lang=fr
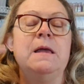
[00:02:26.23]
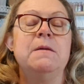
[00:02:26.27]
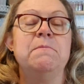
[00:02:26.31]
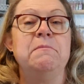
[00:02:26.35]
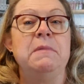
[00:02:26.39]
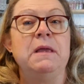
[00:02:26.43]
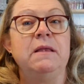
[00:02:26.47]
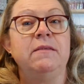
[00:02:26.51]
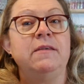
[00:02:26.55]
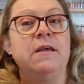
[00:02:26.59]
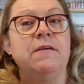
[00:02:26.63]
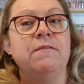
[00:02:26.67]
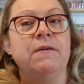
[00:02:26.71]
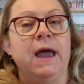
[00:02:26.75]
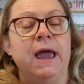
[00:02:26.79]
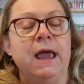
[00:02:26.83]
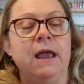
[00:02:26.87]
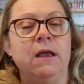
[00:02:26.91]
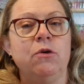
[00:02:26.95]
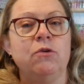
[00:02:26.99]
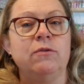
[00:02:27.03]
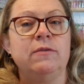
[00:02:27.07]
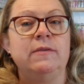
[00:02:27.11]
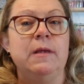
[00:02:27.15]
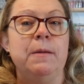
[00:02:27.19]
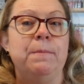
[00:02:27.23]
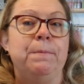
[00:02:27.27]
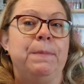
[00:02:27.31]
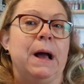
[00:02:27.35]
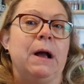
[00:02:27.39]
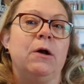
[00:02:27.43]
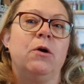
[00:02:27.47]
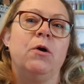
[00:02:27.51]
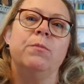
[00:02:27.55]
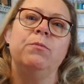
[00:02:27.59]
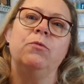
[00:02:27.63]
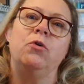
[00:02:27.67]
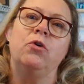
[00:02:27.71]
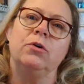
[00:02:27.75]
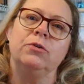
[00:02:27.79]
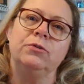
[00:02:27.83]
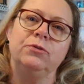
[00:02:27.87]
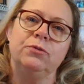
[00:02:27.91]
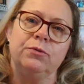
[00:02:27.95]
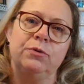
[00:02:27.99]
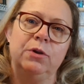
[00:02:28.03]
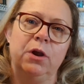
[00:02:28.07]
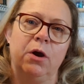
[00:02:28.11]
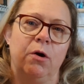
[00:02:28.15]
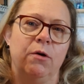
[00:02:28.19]
Mais c'est vrai que c'est pas comme
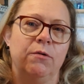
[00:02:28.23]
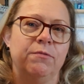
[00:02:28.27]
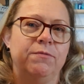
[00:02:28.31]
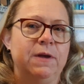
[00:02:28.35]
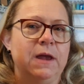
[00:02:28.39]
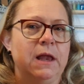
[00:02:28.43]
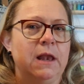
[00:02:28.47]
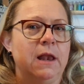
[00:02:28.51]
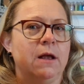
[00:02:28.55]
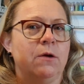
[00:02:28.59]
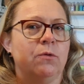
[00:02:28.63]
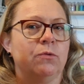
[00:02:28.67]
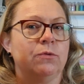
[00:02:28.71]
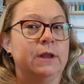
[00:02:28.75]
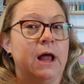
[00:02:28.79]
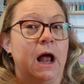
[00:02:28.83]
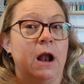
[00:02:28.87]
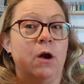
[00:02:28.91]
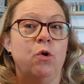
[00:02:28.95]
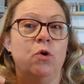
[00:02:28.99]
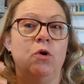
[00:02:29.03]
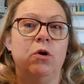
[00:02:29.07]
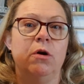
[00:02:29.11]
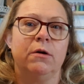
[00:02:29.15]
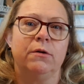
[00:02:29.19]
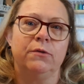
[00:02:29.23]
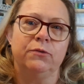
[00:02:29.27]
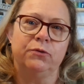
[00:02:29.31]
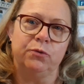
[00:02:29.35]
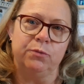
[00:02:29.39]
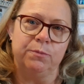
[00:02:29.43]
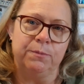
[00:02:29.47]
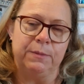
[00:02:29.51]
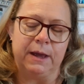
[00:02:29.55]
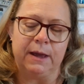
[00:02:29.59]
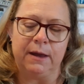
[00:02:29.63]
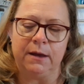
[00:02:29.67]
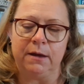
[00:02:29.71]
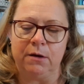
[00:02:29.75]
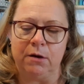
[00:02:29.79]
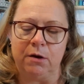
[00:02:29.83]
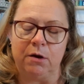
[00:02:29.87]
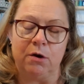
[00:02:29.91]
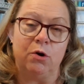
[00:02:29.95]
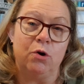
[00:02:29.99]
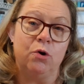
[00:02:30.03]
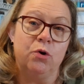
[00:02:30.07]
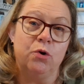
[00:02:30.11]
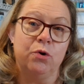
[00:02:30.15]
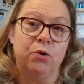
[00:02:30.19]
quand on est en ville et qu'on a le lendemain
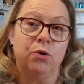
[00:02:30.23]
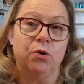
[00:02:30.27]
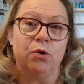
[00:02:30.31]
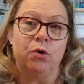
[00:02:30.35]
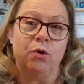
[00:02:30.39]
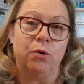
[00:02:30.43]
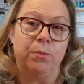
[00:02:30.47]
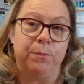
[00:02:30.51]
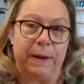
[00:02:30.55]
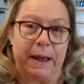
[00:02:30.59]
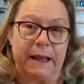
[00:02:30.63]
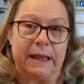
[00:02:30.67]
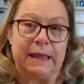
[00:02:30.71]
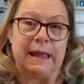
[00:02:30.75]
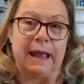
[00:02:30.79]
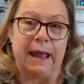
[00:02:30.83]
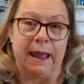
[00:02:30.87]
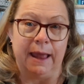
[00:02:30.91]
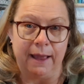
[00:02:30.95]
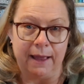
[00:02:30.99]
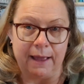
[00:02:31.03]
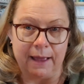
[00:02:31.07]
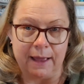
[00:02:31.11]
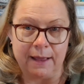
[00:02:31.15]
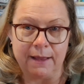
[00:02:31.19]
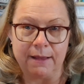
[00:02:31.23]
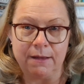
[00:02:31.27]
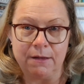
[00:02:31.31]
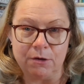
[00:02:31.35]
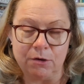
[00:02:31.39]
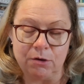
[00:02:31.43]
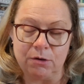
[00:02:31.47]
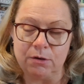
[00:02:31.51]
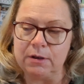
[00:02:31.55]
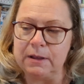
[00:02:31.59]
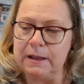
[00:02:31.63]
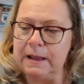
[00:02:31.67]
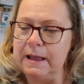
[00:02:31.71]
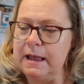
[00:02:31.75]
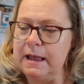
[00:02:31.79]
euh, le, paquet. Hein. Euh.